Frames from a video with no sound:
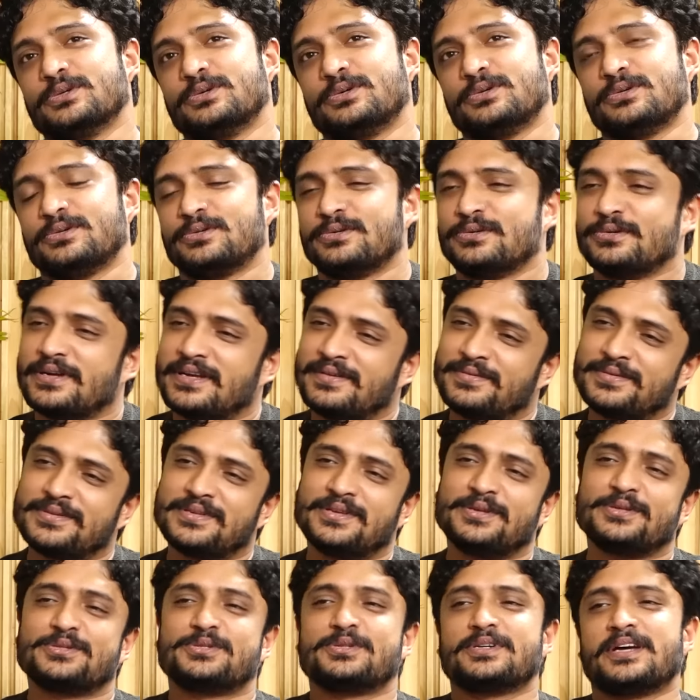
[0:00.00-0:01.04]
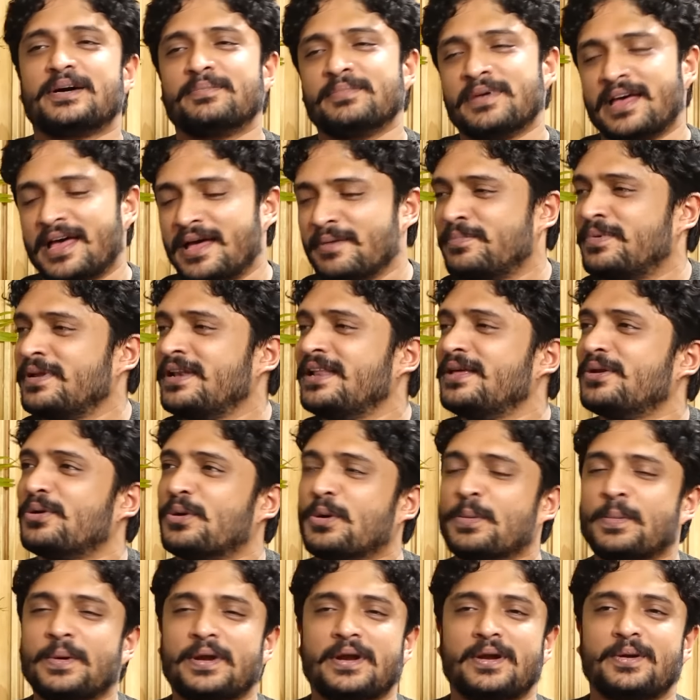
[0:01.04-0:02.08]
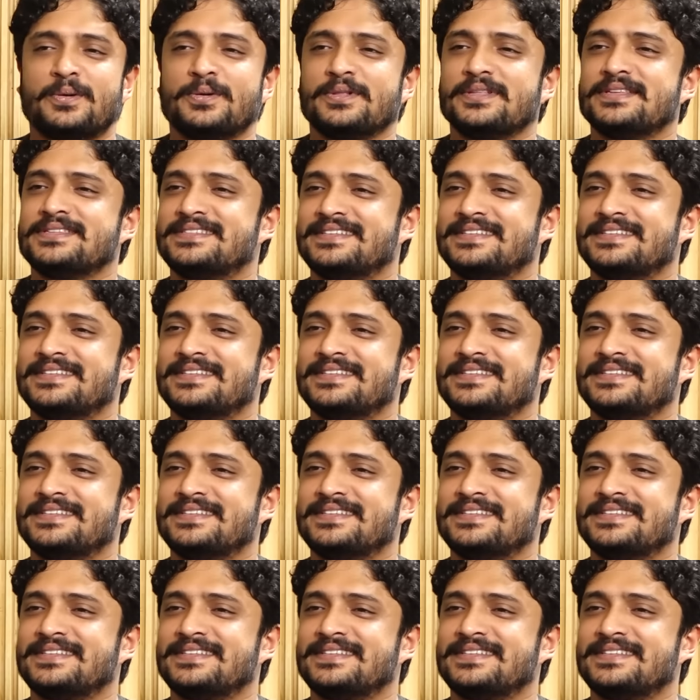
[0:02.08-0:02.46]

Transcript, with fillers: సో ఐ యూస్ టు కమ్ హ్యాపీలీ రోమ్ అరౌండ్ ది